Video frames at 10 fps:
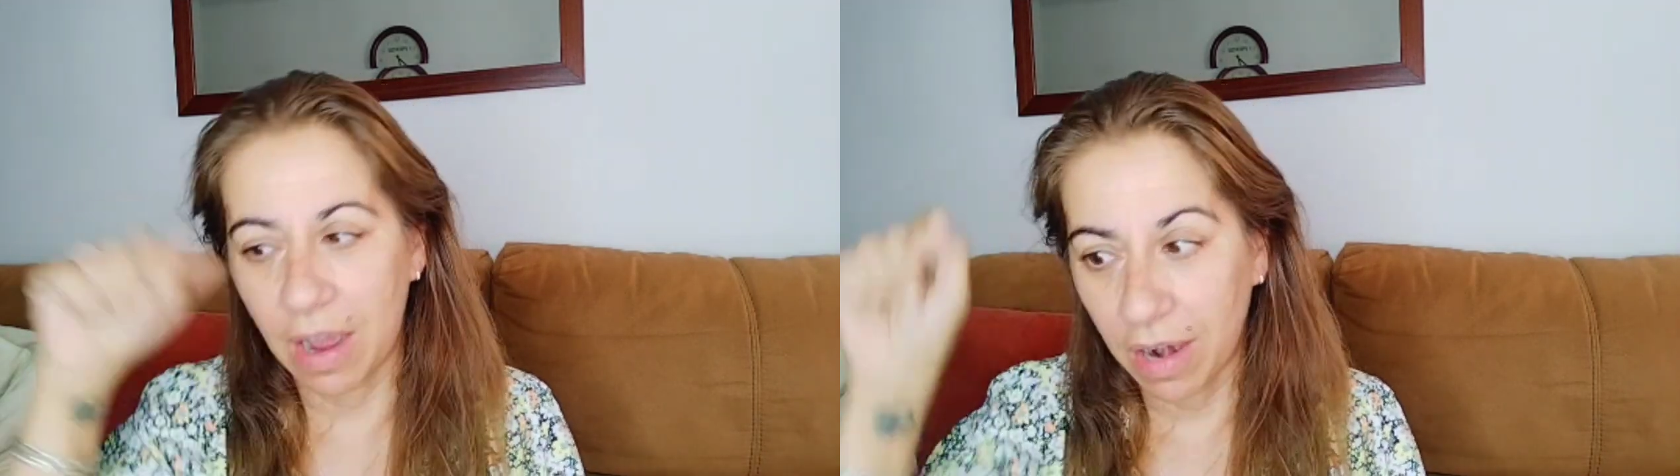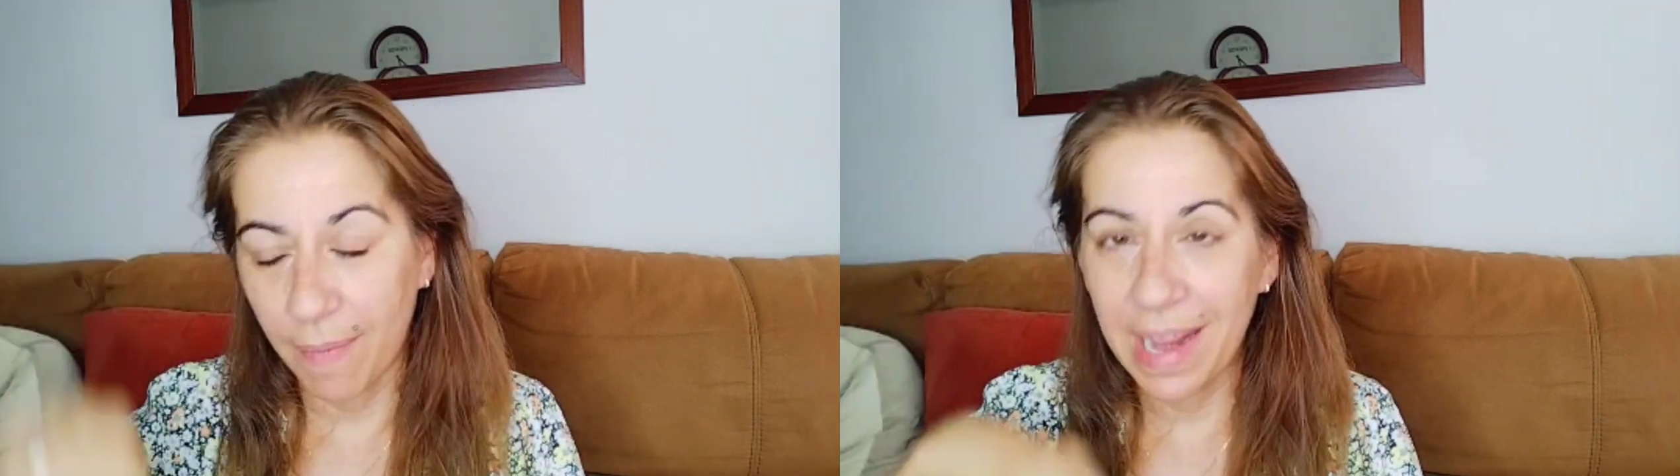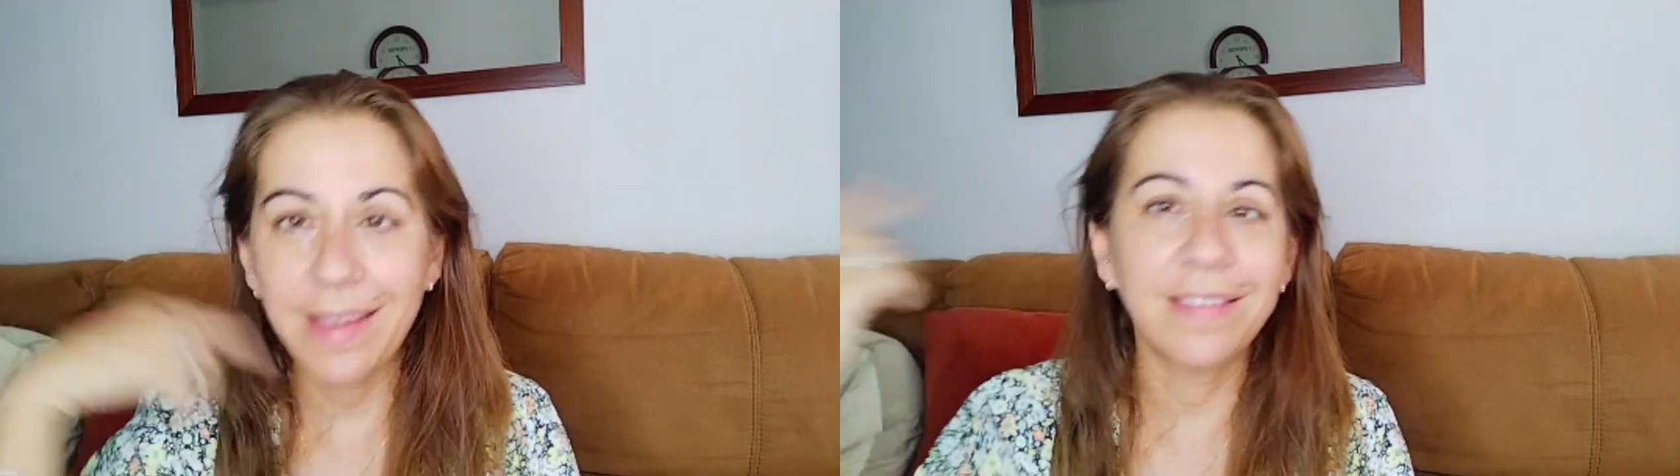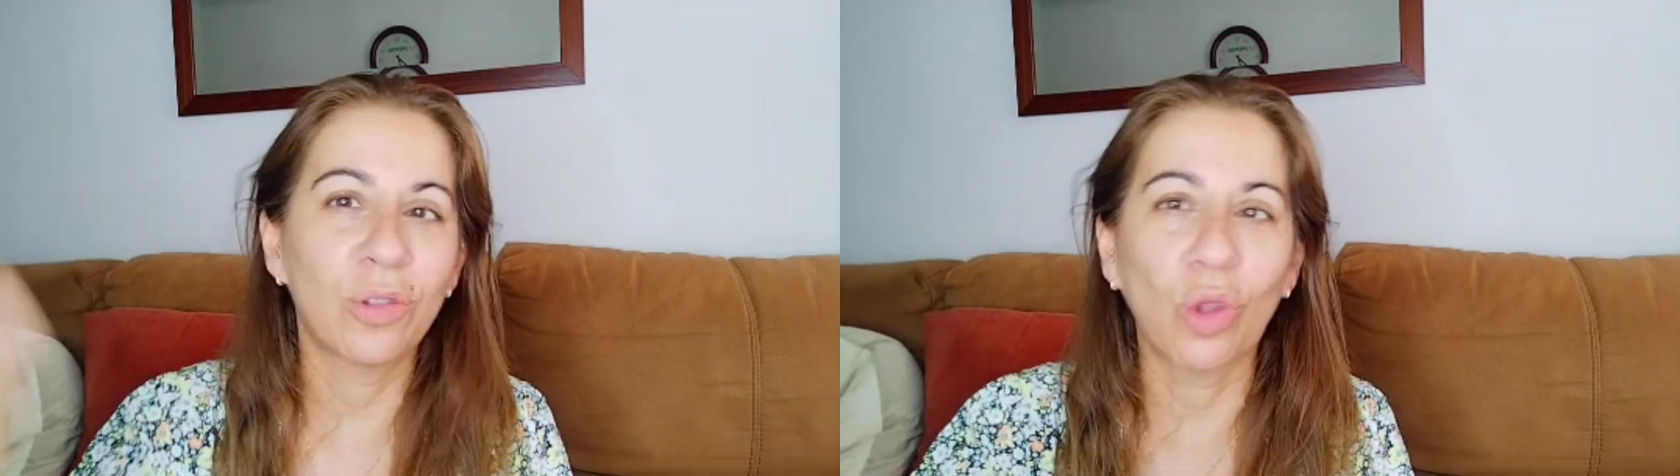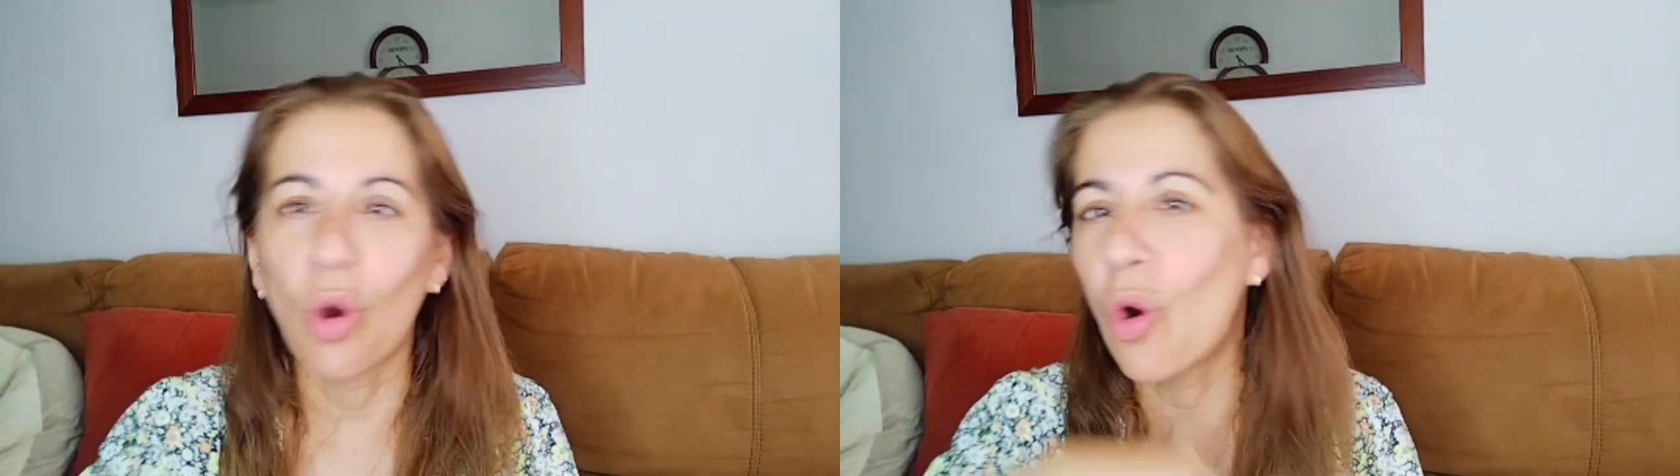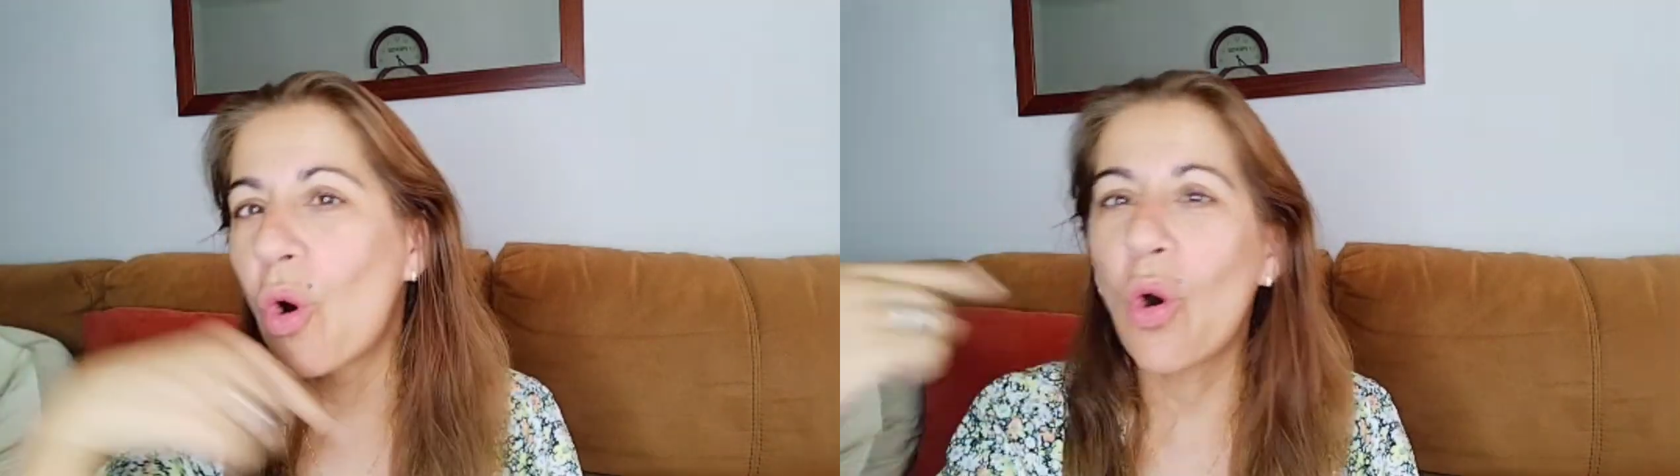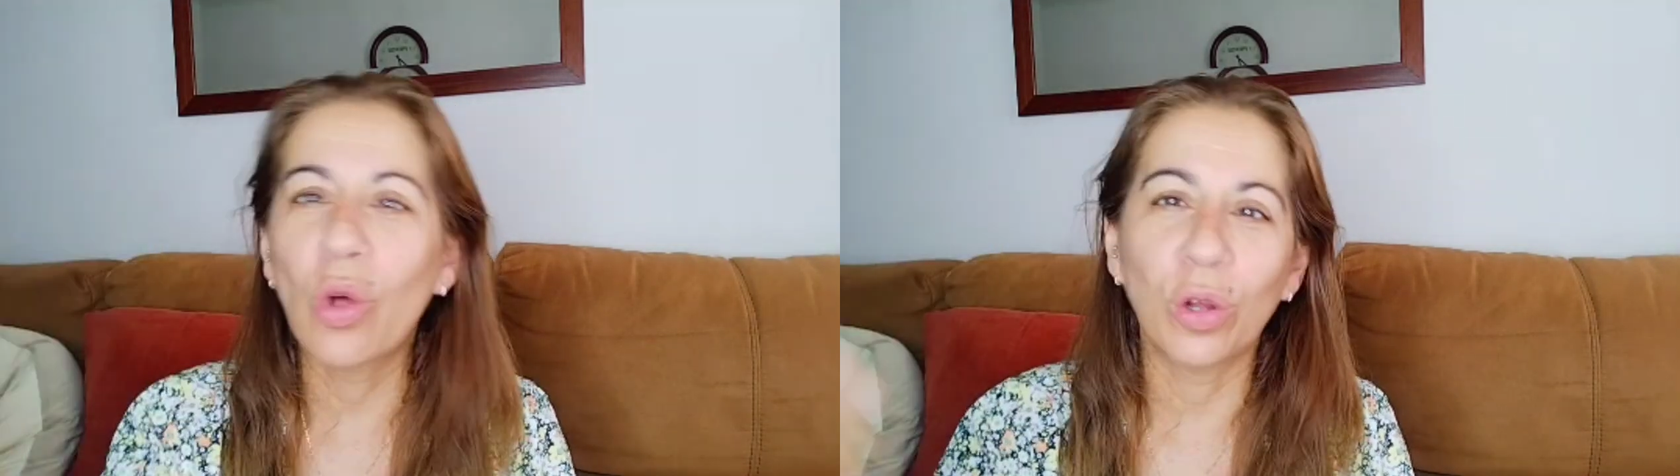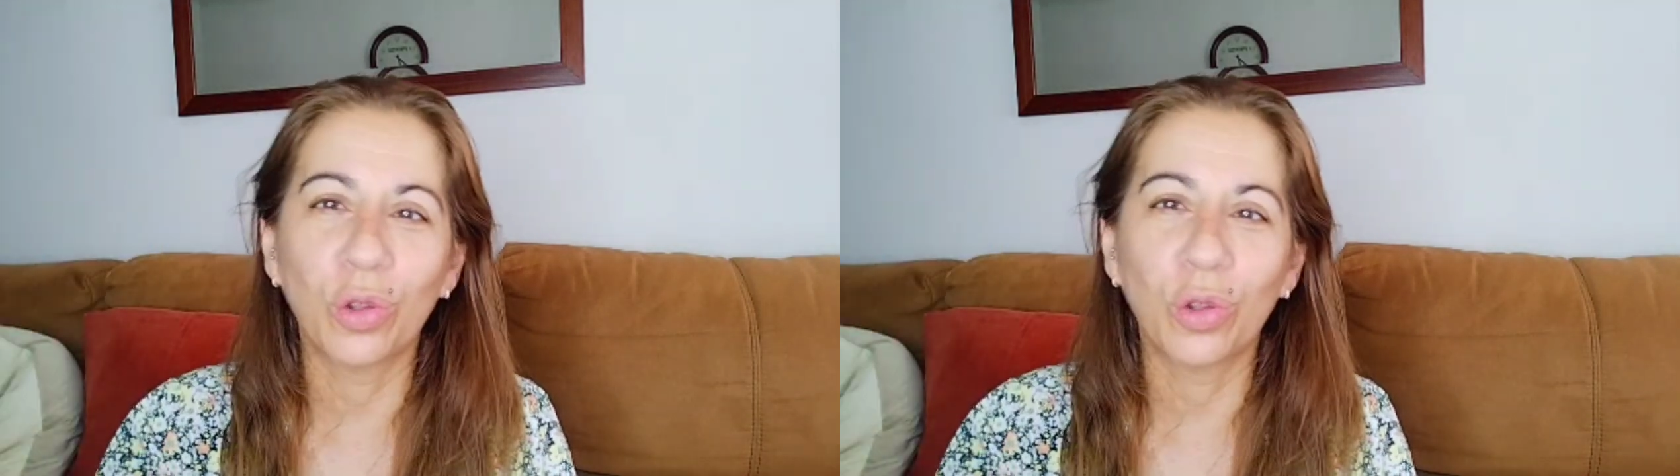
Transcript: Ahora veréis todo,